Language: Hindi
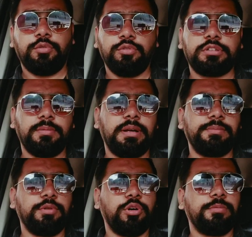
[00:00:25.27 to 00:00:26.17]
उसके बाद
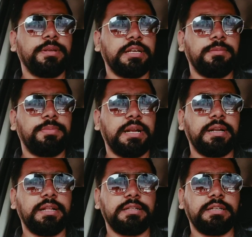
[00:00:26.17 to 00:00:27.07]
भी और भी कई
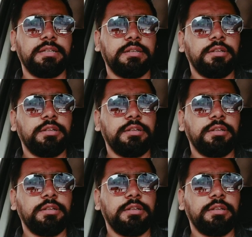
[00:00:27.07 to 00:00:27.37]
ब्रांड आते हैं